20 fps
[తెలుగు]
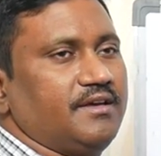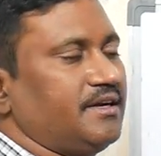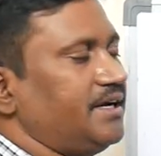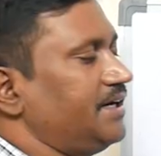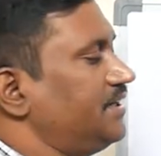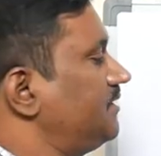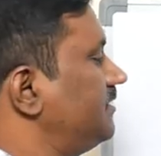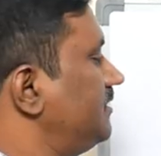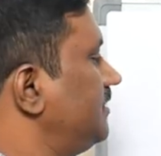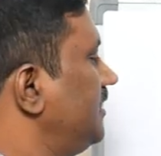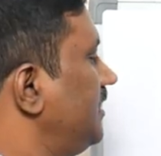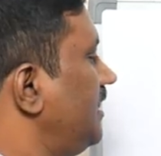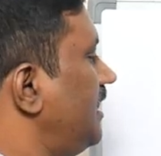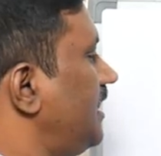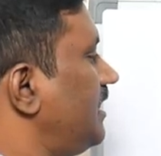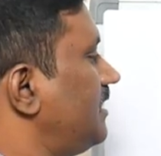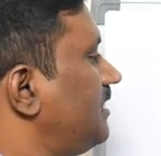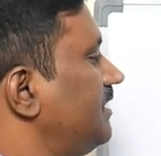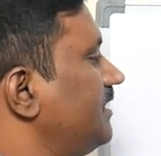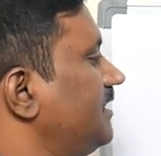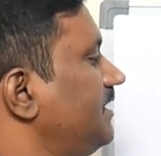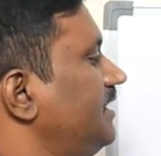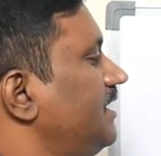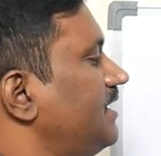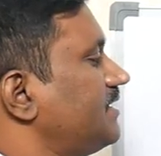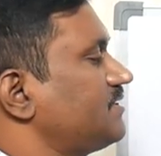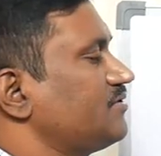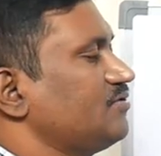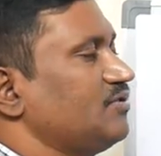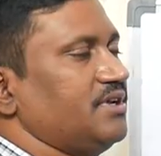రైట్ హండ్రెడ్కి
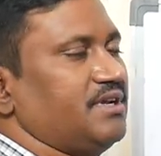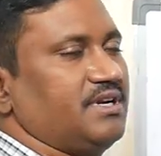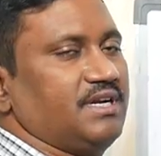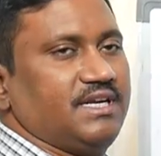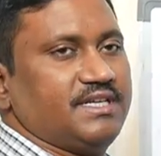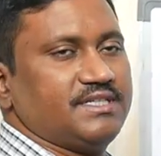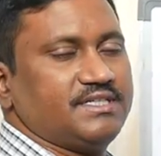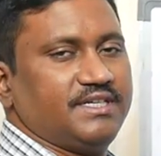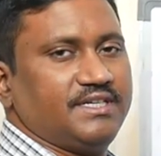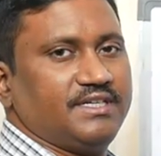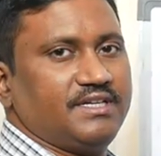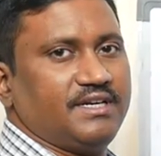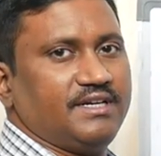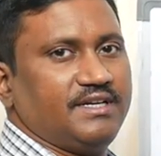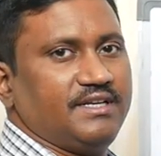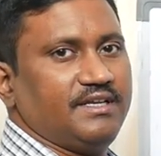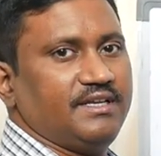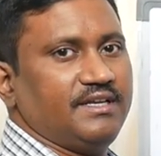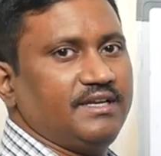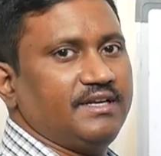ఎక్స్కి ఉన్న రిలేషన్ ఏంటంటే